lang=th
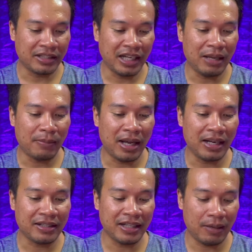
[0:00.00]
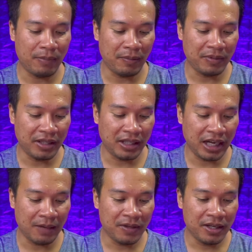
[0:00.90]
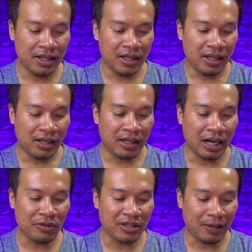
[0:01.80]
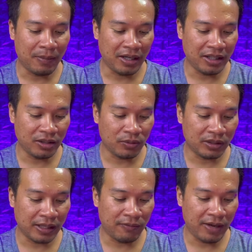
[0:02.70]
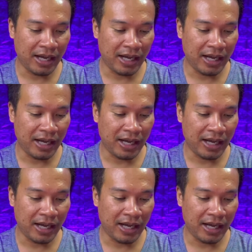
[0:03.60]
จะได้มาลักษณะแบบนี้นะครับเราสามารถที่จะกดคำว่า